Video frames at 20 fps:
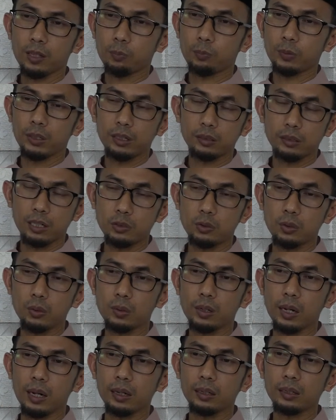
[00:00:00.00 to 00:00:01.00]
tapi kita
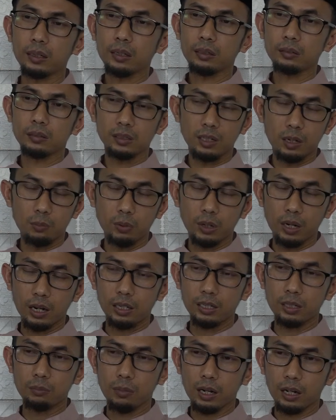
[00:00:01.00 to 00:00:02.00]
juga tidak
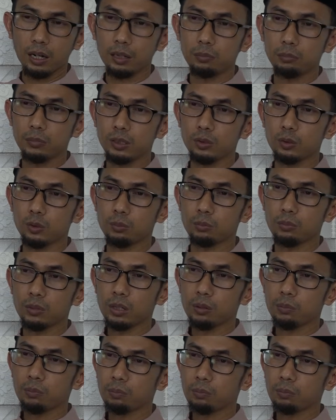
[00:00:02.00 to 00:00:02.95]
berani makan minum